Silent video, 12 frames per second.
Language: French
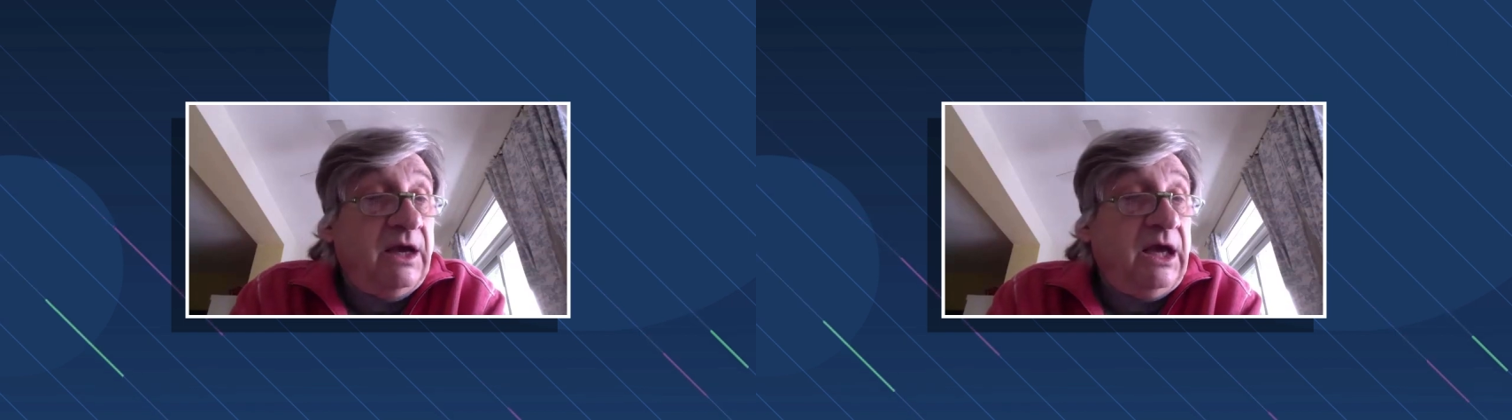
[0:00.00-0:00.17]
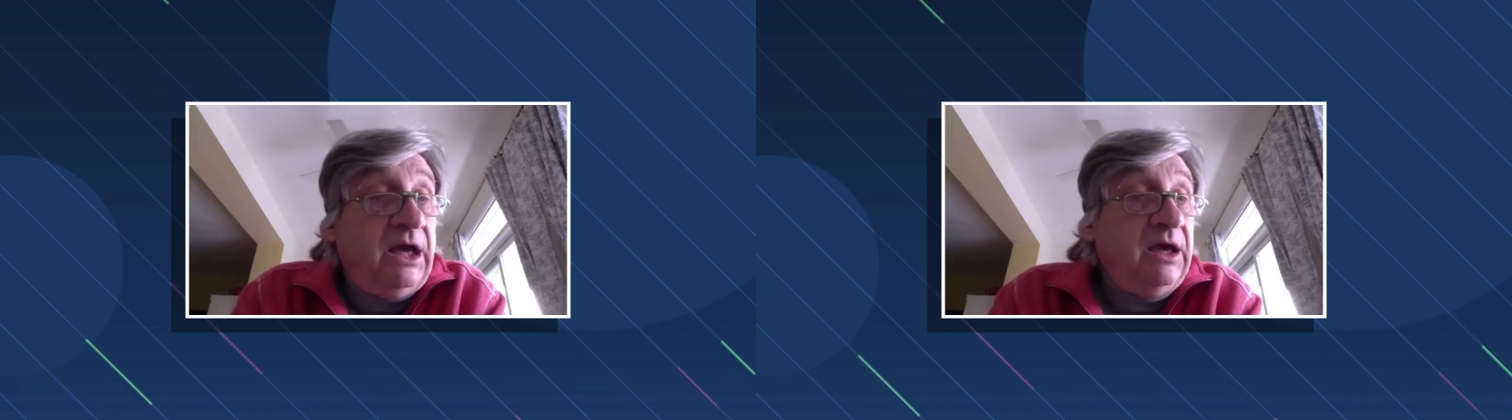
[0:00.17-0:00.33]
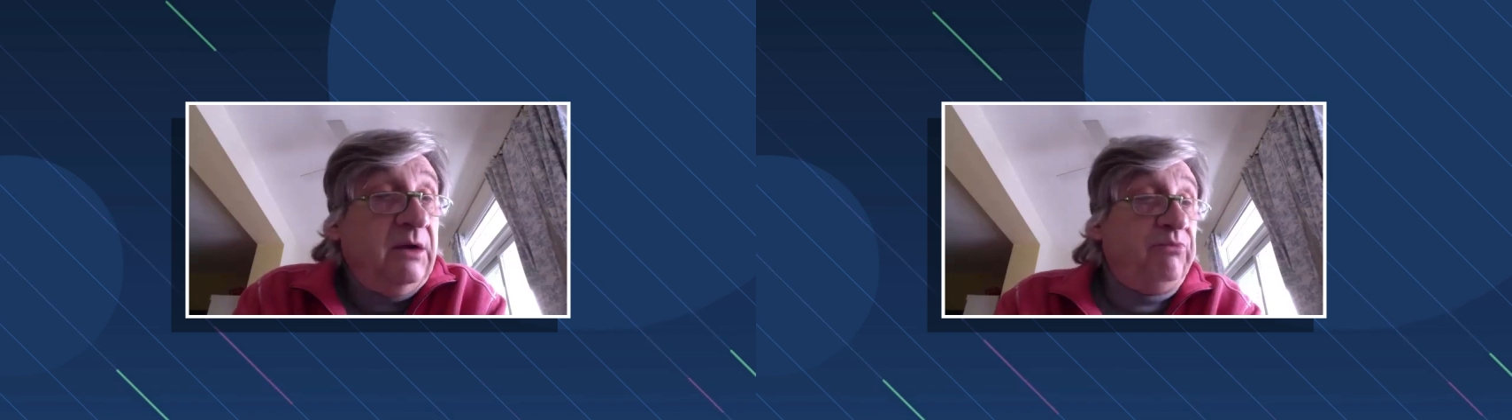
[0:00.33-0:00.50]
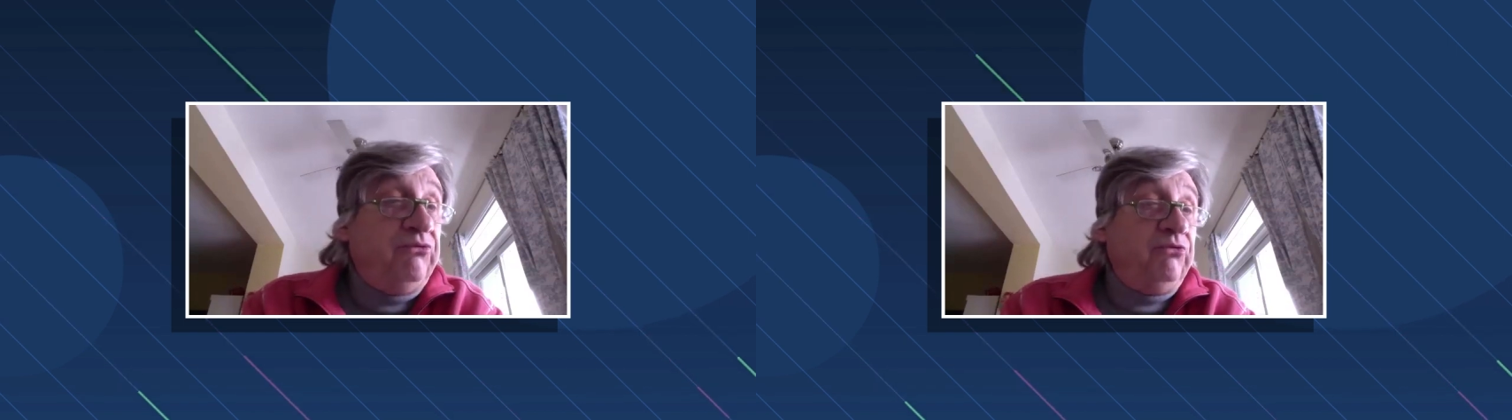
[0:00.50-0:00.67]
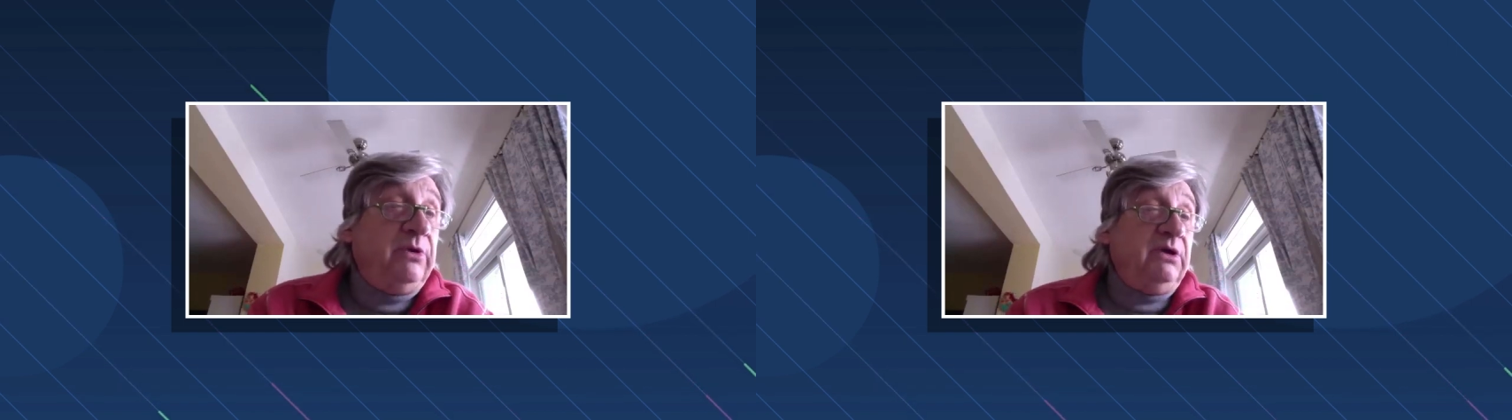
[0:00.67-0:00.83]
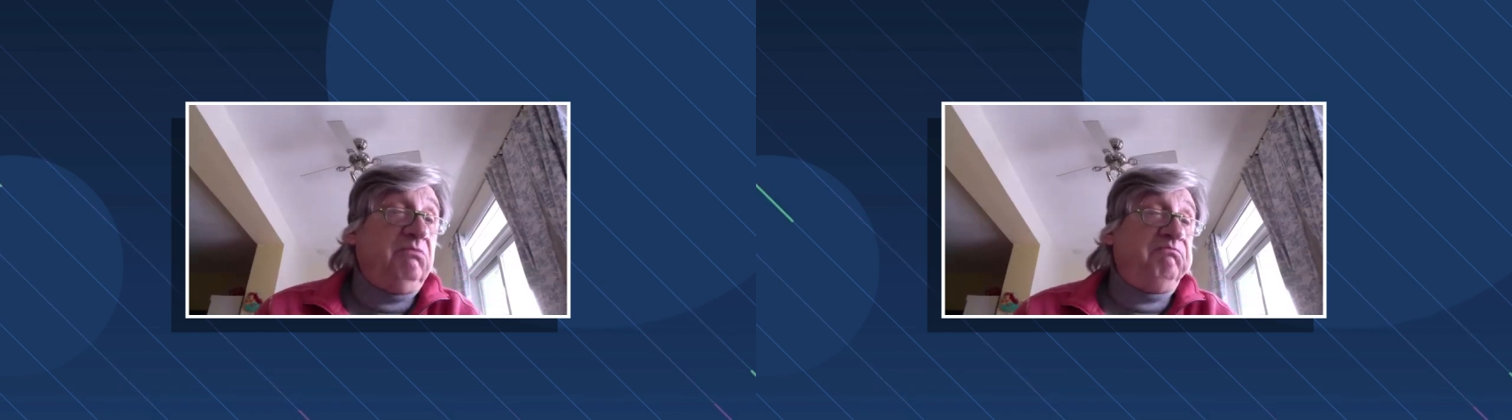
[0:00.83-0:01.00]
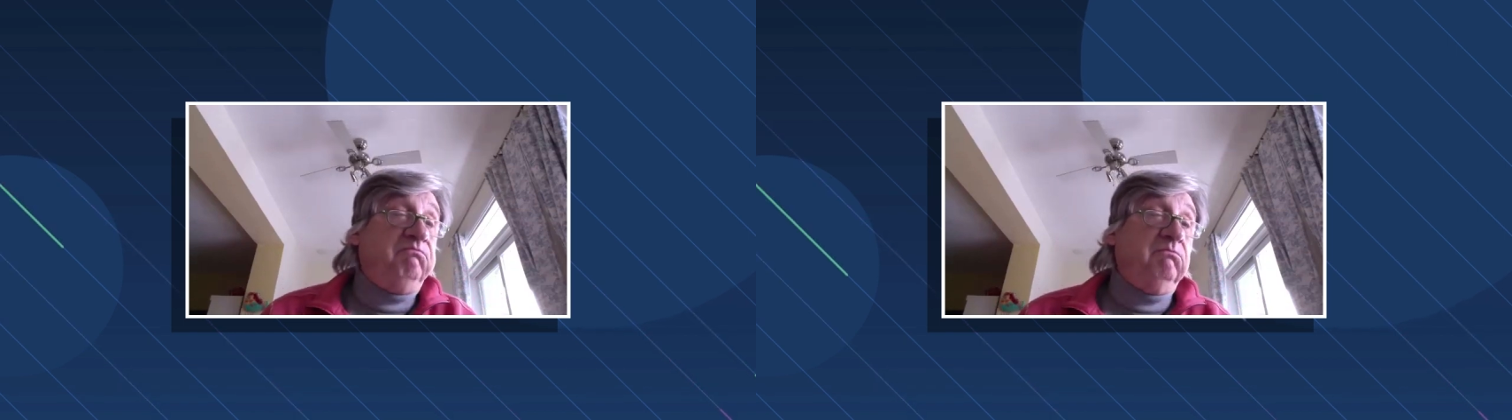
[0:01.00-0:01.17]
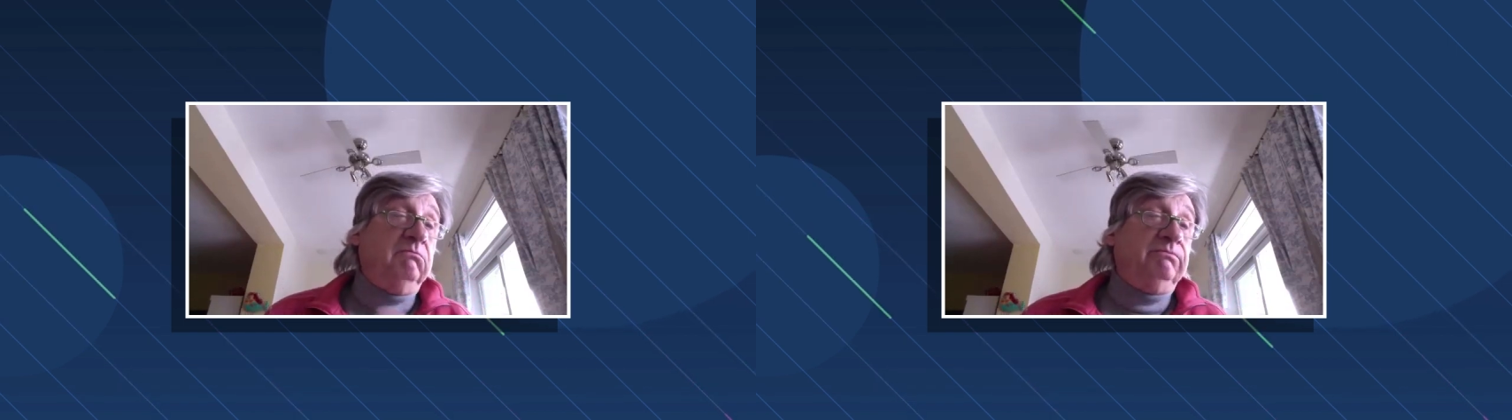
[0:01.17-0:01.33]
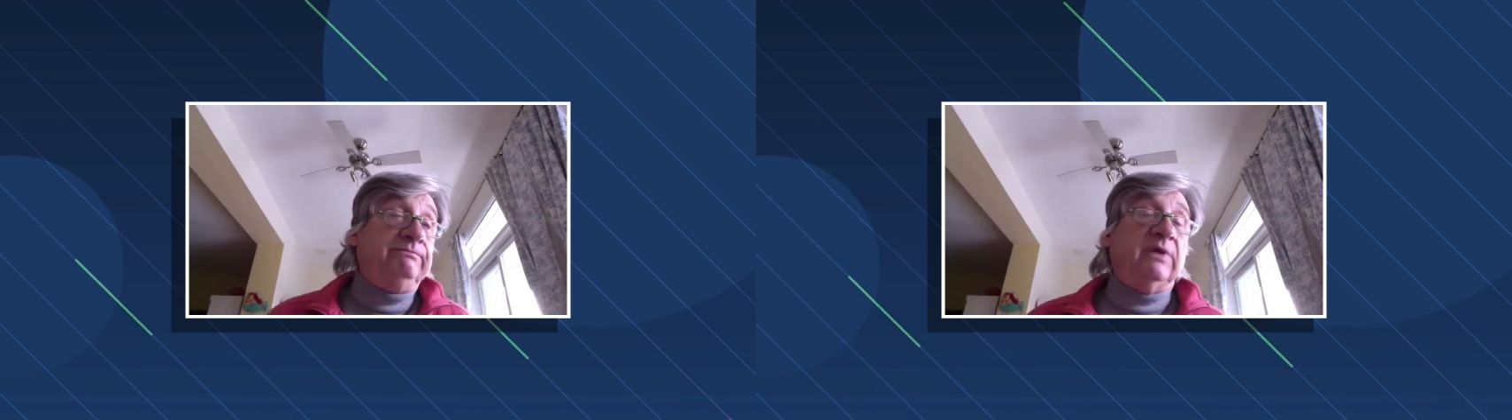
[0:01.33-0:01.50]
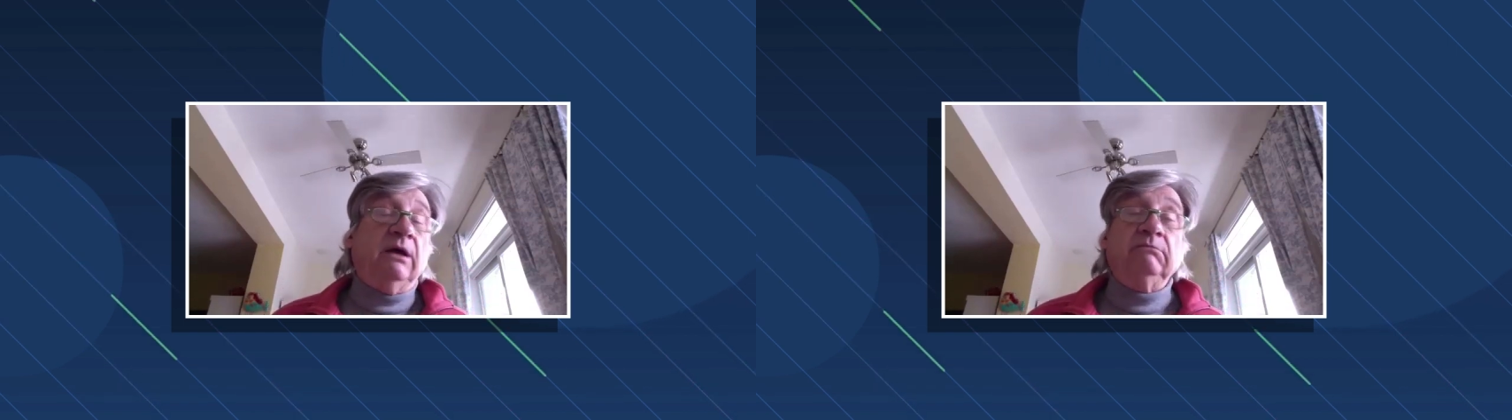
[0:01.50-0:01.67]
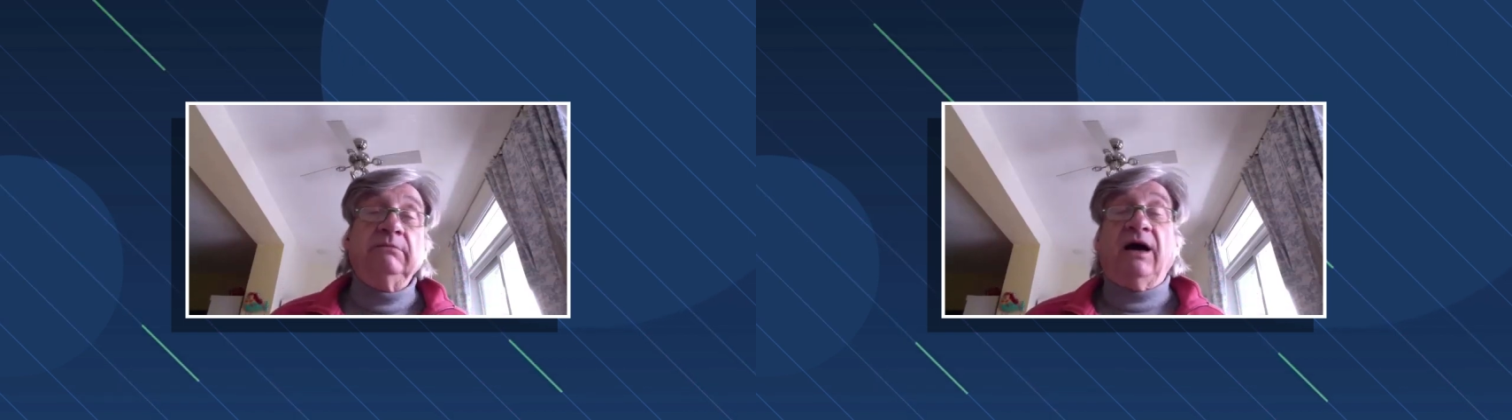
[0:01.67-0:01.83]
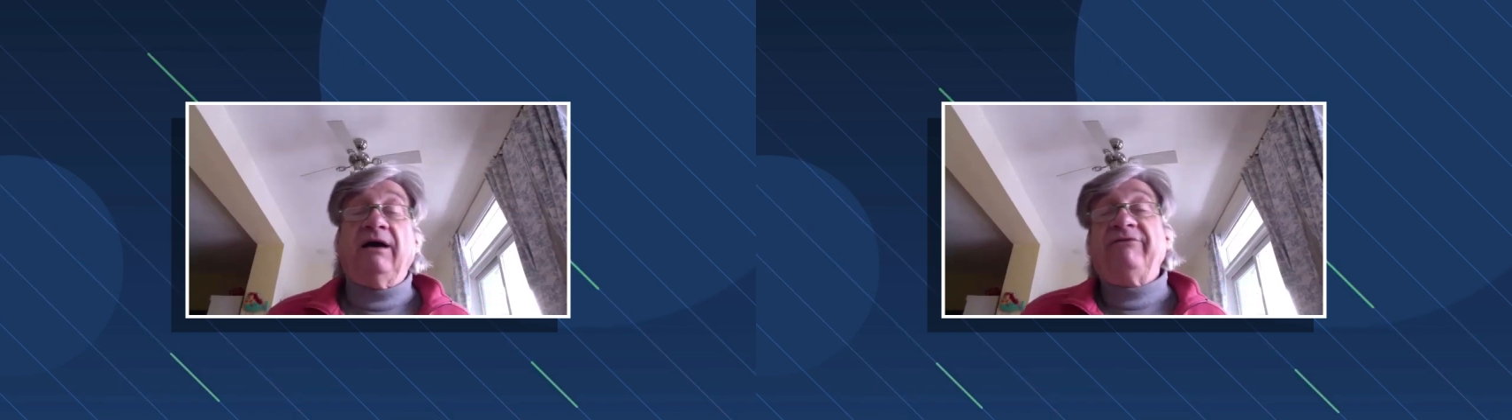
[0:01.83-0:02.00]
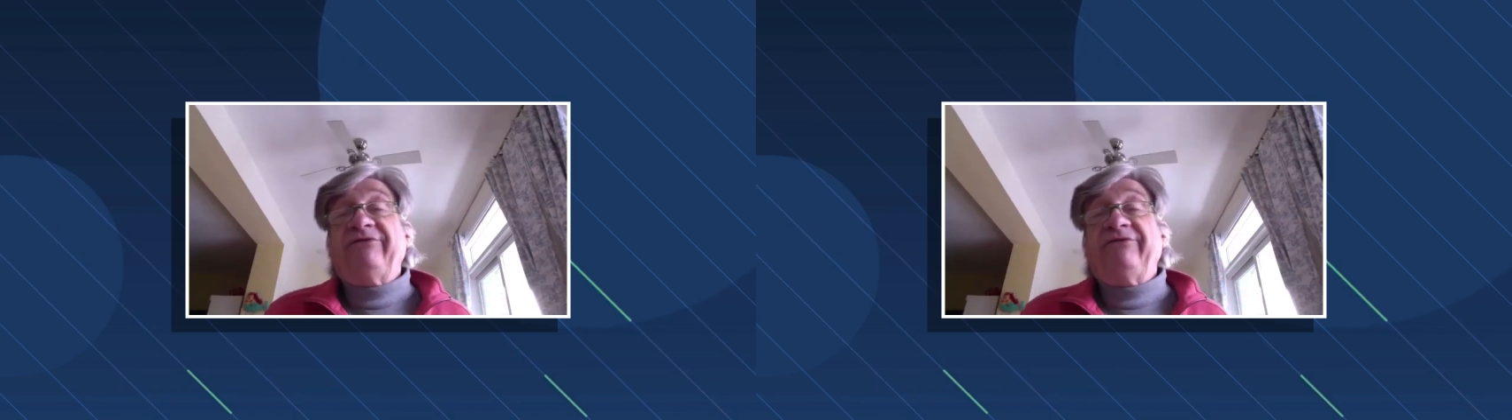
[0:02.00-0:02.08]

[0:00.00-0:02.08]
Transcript: Et puis, en